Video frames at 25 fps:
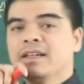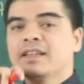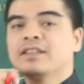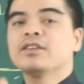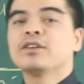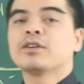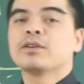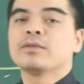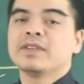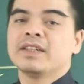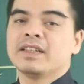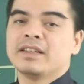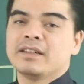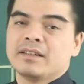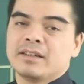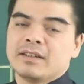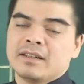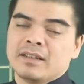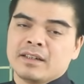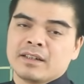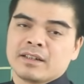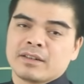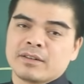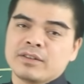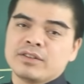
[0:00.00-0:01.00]
Thưa quý vị,
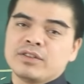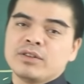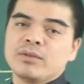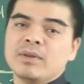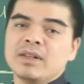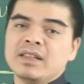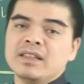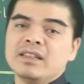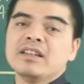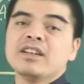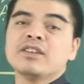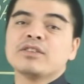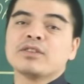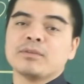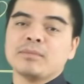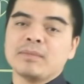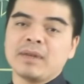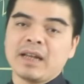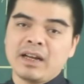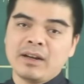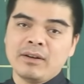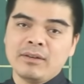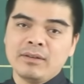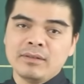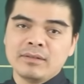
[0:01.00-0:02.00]
nói chung với những người tuổi
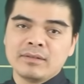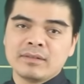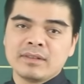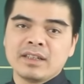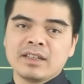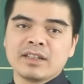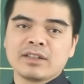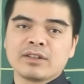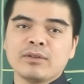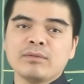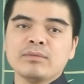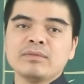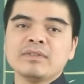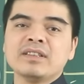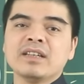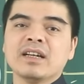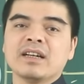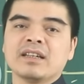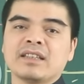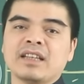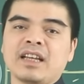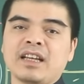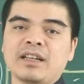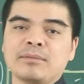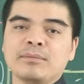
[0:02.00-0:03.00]
Mão thì cũng
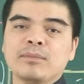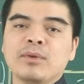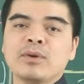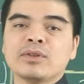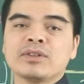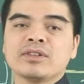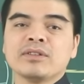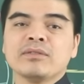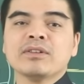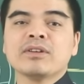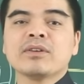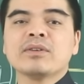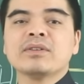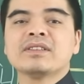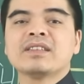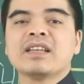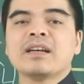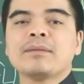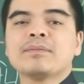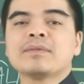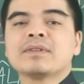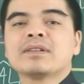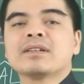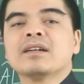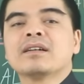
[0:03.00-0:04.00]
trở thành một trong những con
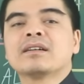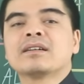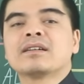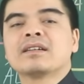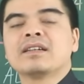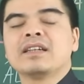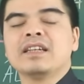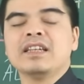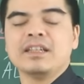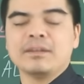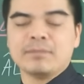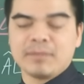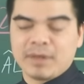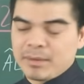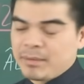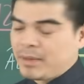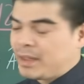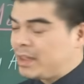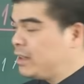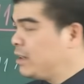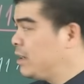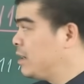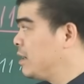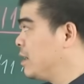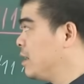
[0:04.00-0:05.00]
giáp cực kỳ may
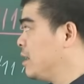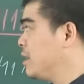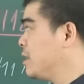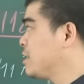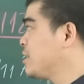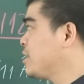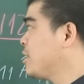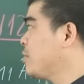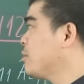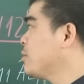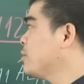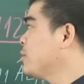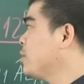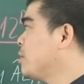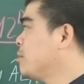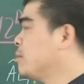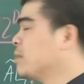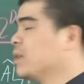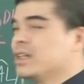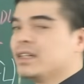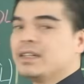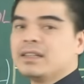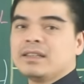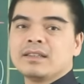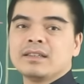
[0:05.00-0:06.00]
mắn trong cái tuần
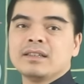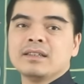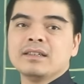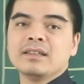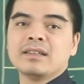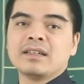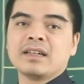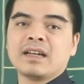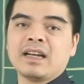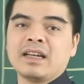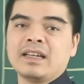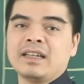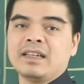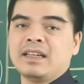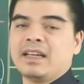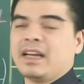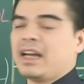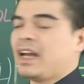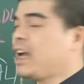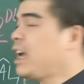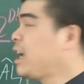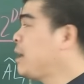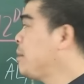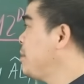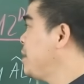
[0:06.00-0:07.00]
mới từ ngày
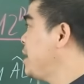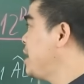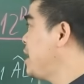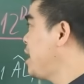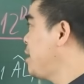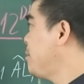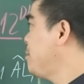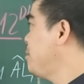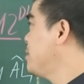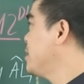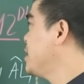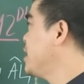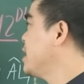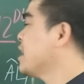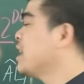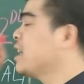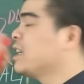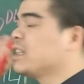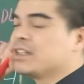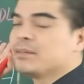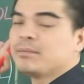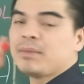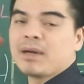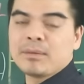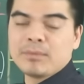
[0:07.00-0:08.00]
25 đến
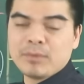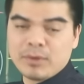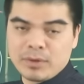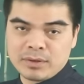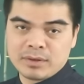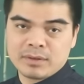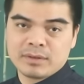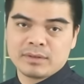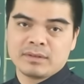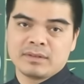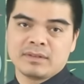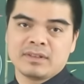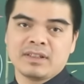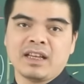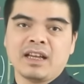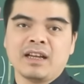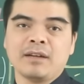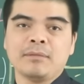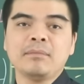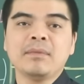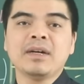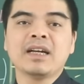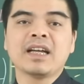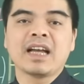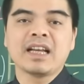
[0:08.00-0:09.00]
ngày thứ 31
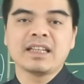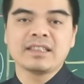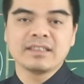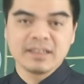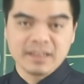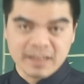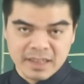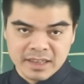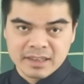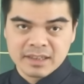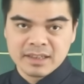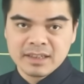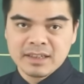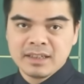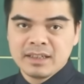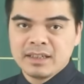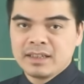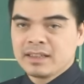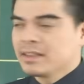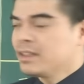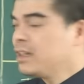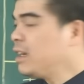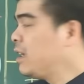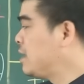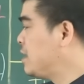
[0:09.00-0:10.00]
tháng 12 dương lịch,
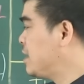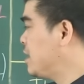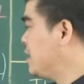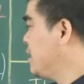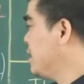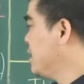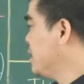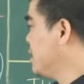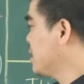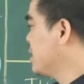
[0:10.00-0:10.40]
tức là gì?